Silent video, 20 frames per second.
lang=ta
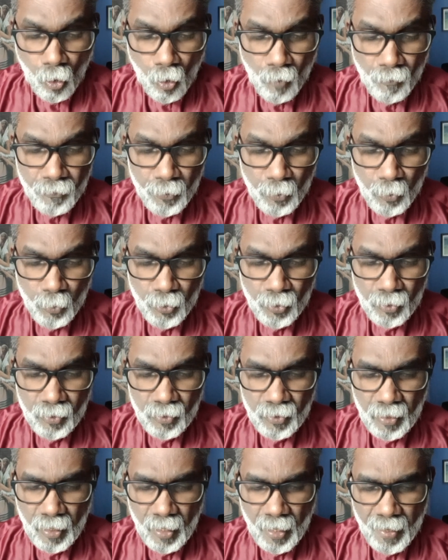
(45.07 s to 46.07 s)
ஆஃப் த
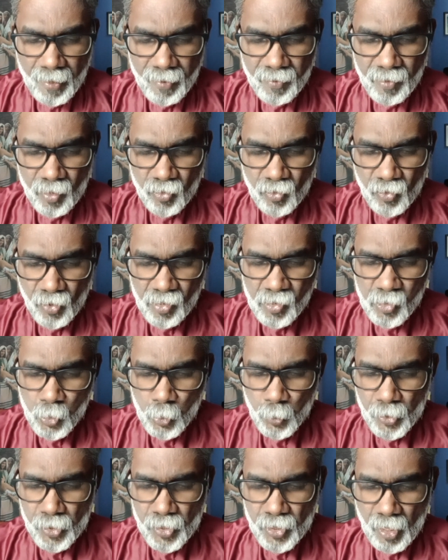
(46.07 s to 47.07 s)
வேர்ல்ட் அண்ட் த
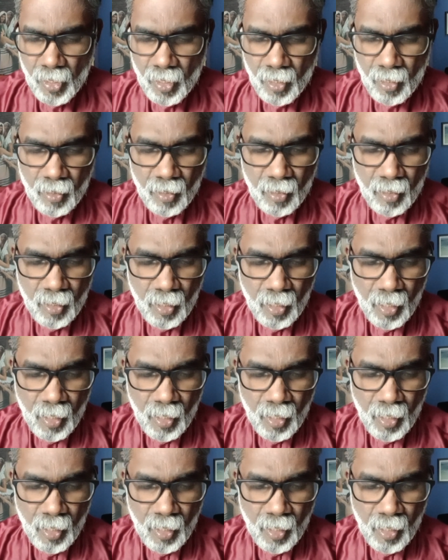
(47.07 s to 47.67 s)
திங்ஸ் விச் ஆர்